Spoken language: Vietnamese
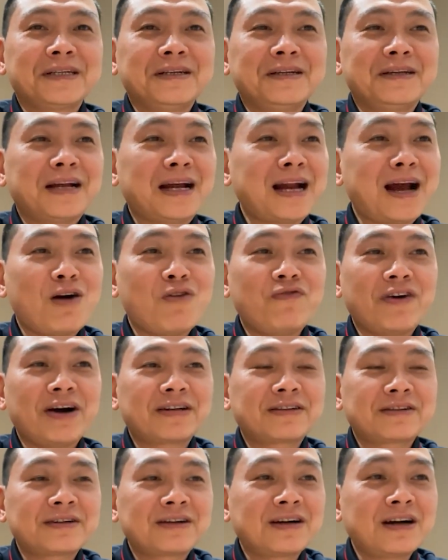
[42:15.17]
là đạo Phật
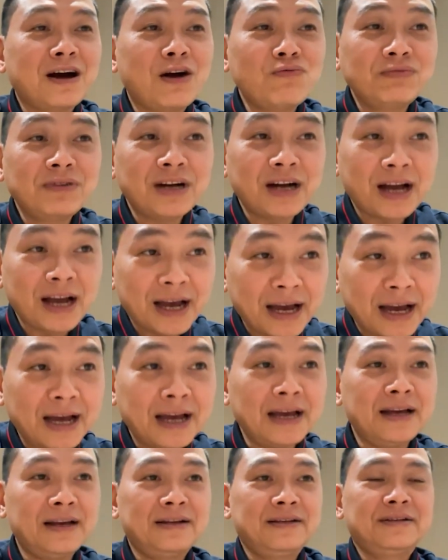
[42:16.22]
không
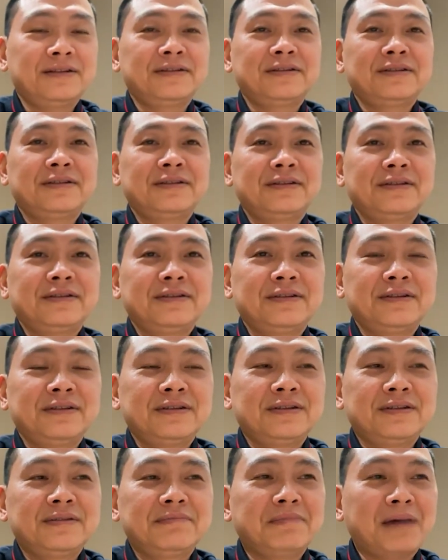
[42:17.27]
hề
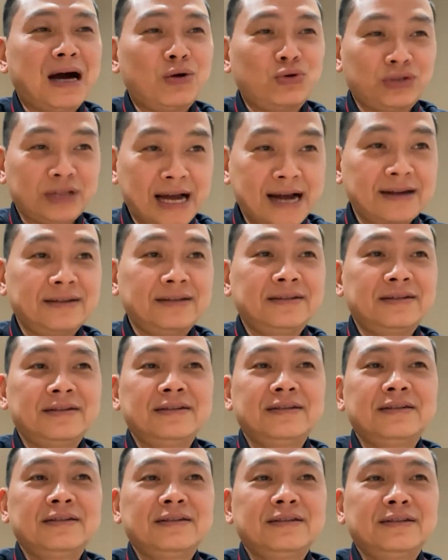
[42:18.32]
bảo rằng
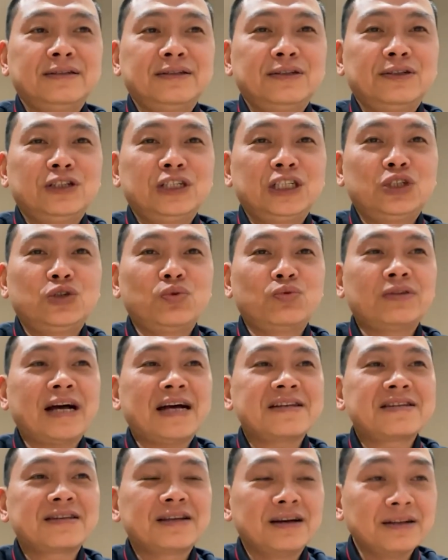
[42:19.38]
chúng ta
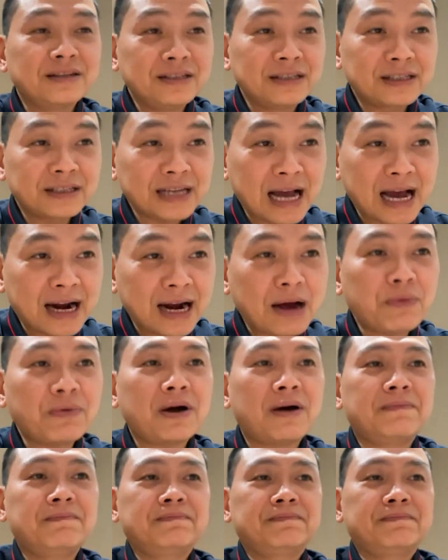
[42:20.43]
rời xa lao động.